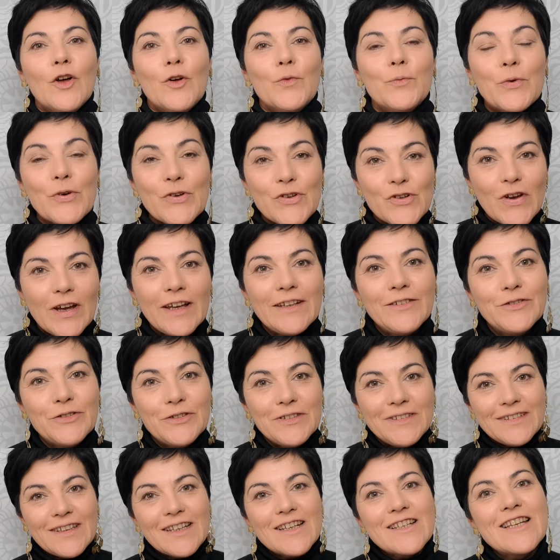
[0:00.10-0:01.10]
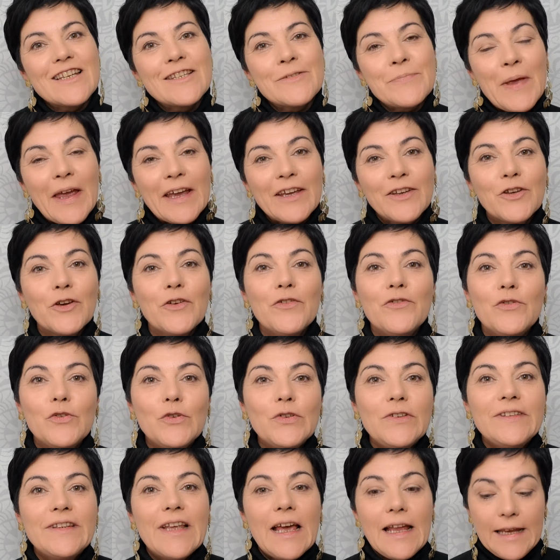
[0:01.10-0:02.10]
Bonjour à tous, j'espère que
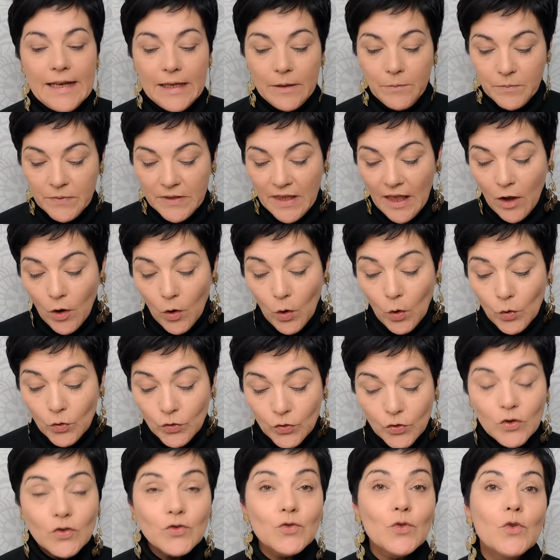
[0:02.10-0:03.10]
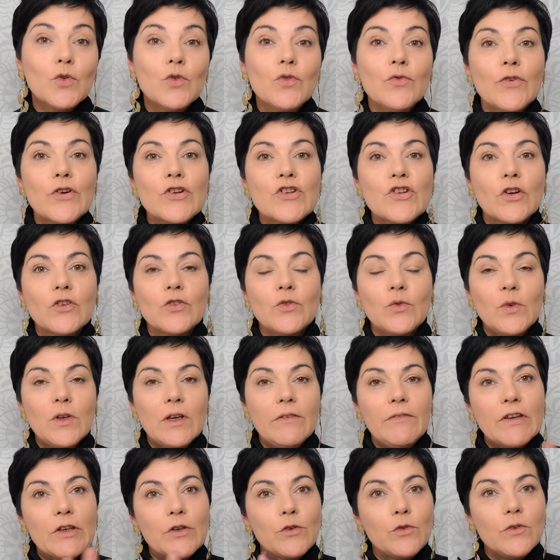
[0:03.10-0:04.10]
vous allez bien. On se retrouve
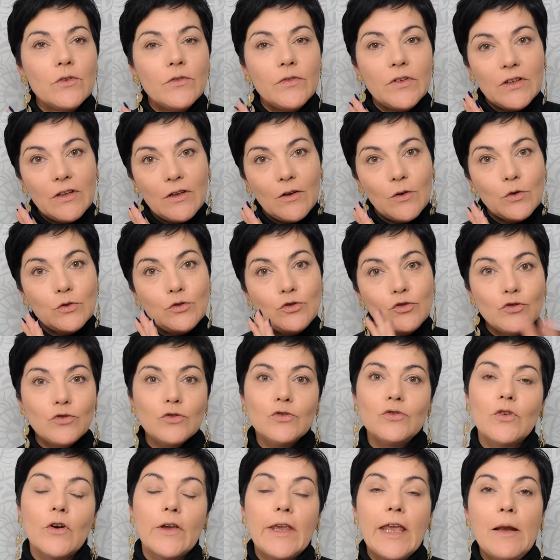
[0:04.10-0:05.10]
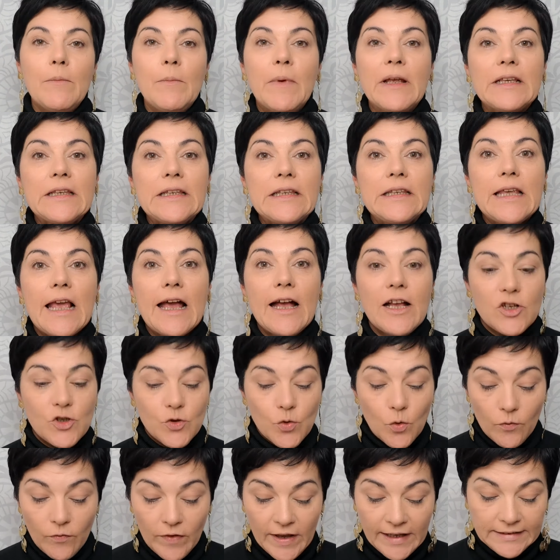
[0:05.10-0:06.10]
aujourd'hui avec une vidéo tutoriel
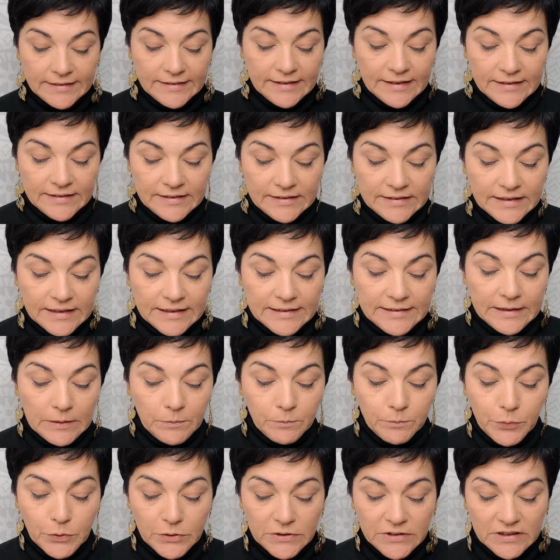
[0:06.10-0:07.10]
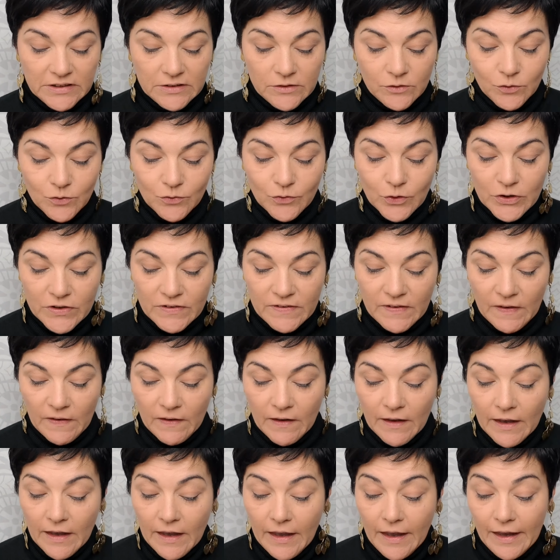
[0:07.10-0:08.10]
maquillage. On va tester des petites
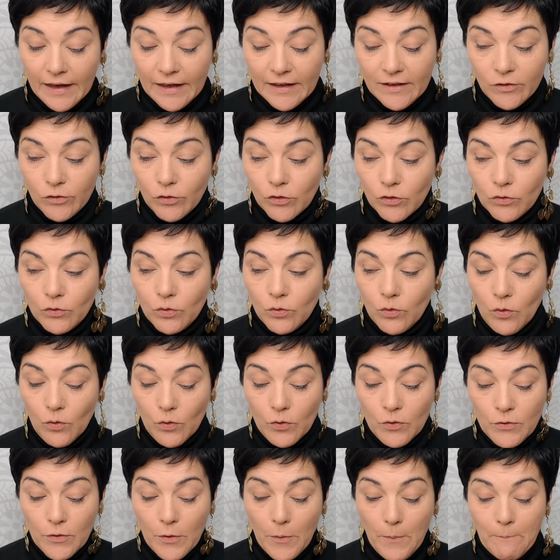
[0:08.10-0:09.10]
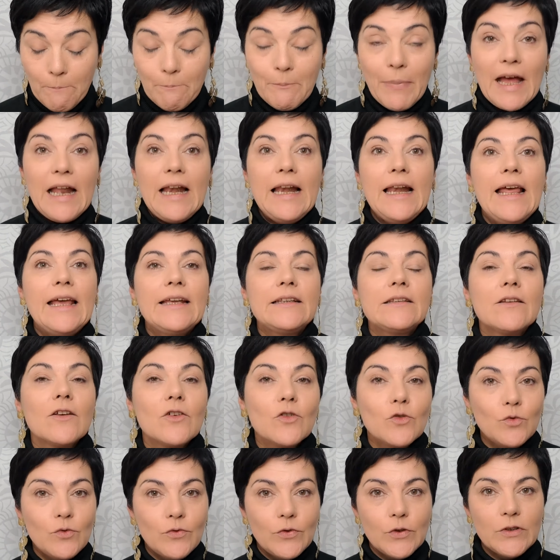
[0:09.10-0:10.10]
nouveautés et surtout une palette
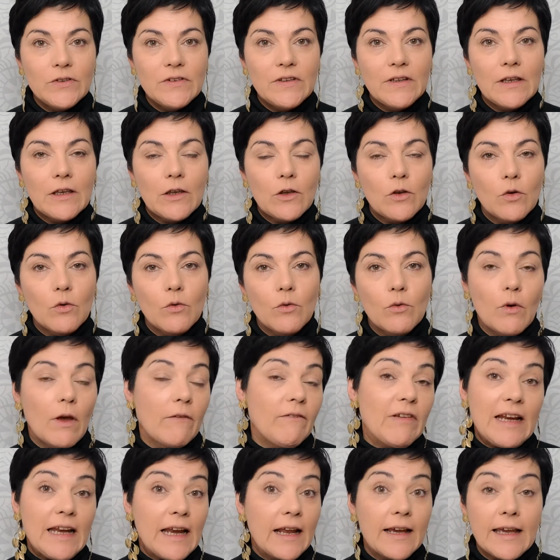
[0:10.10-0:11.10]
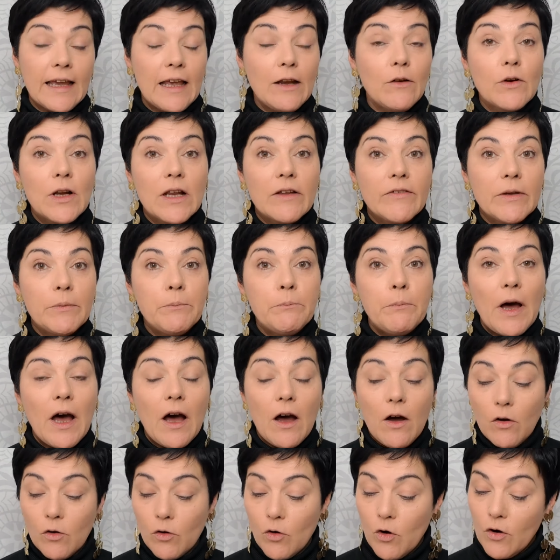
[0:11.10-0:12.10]
en nouveauté que, avec laquelle on n'avait
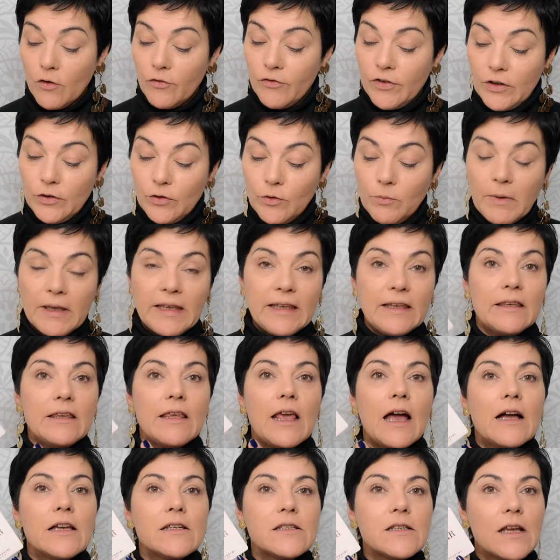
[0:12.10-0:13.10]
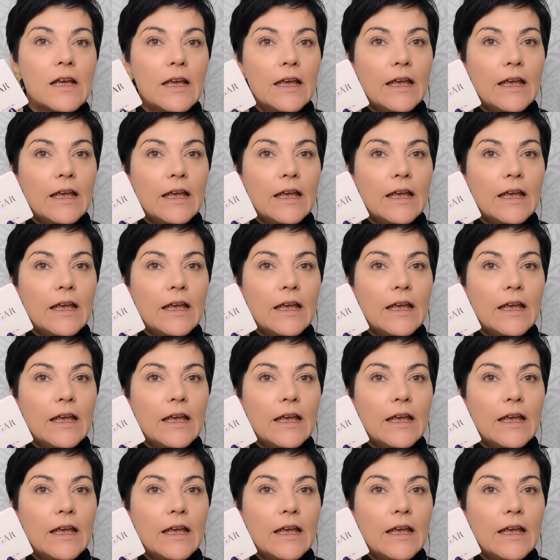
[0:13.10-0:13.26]
pas encore fait de maquillage